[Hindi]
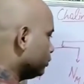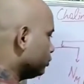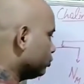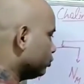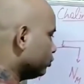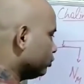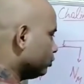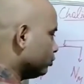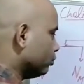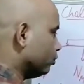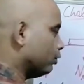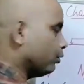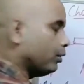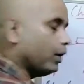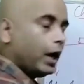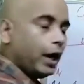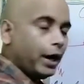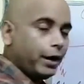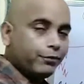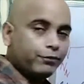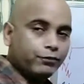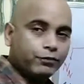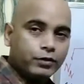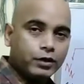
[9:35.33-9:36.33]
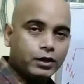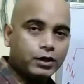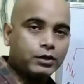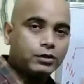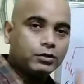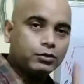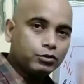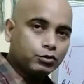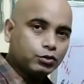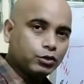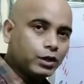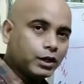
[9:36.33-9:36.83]
तो एम वन
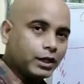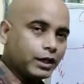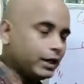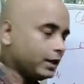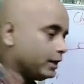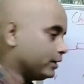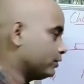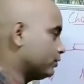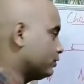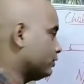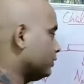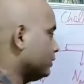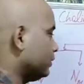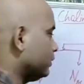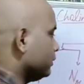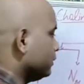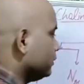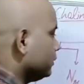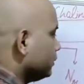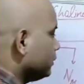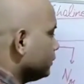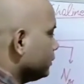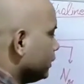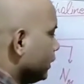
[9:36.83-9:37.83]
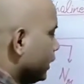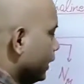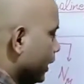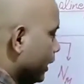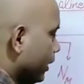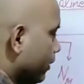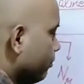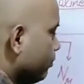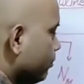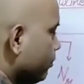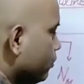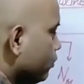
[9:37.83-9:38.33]
जो है गैस्ट्रिक रीजन
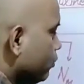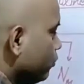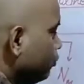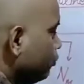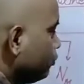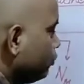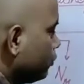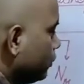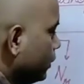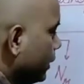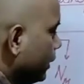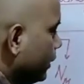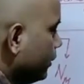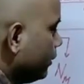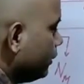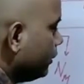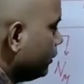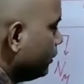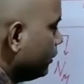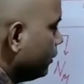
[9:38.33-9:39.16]
एम टू जो है